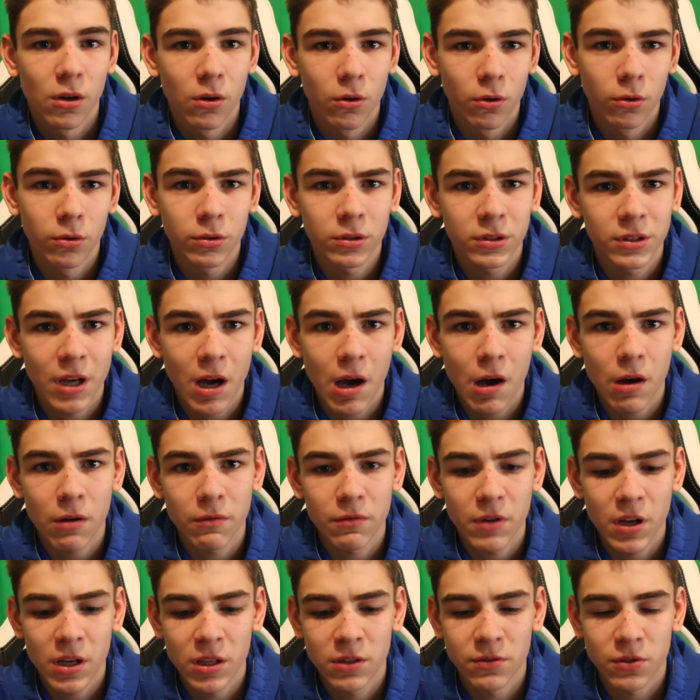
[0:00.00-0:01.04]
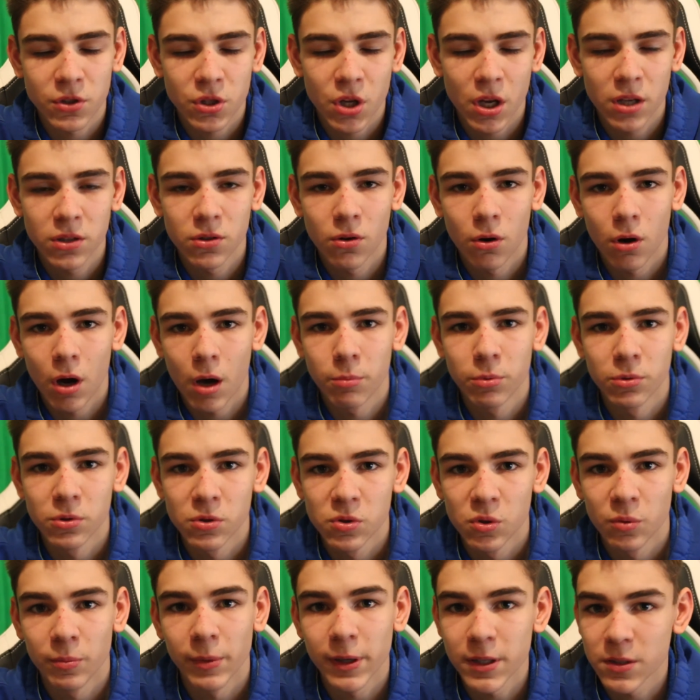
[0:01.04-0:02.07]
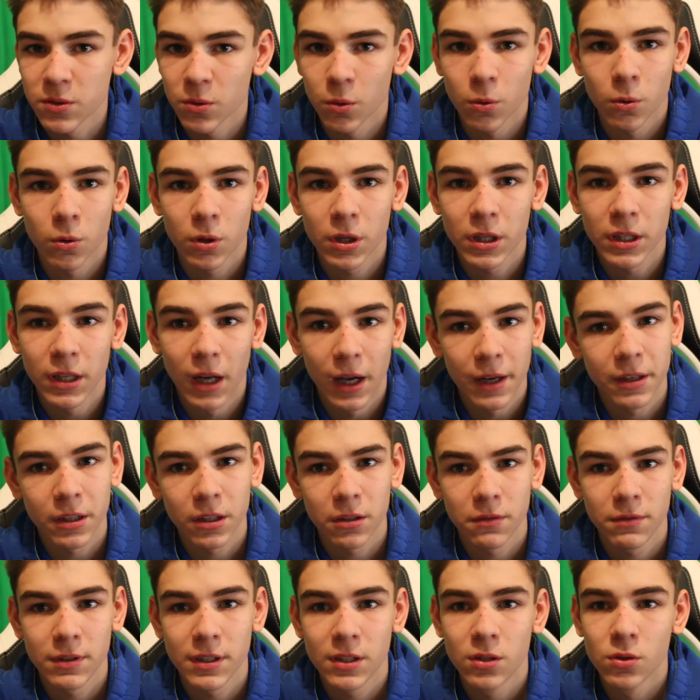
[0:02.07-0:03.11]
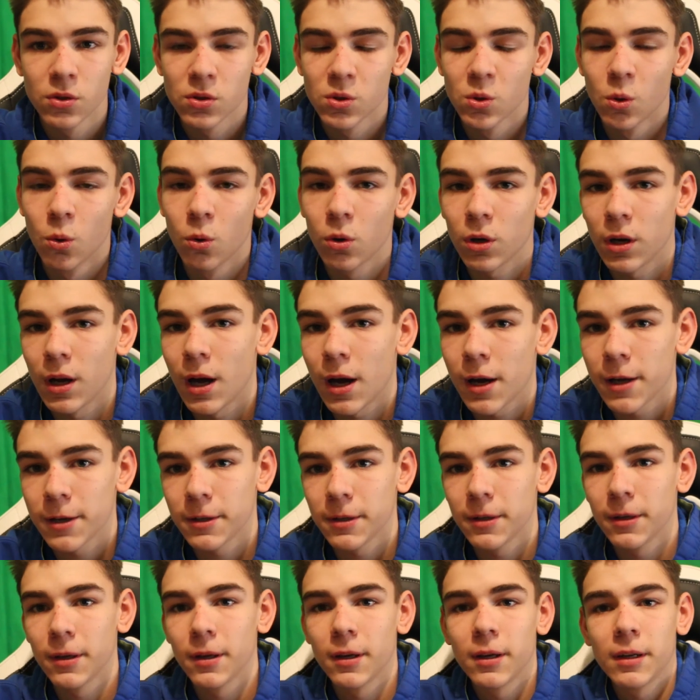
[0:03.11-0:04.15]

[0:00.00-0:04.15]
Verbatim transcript: Und da werde ich wahrscheinlich auch ab und zu mal so kleinere Videos hochladen.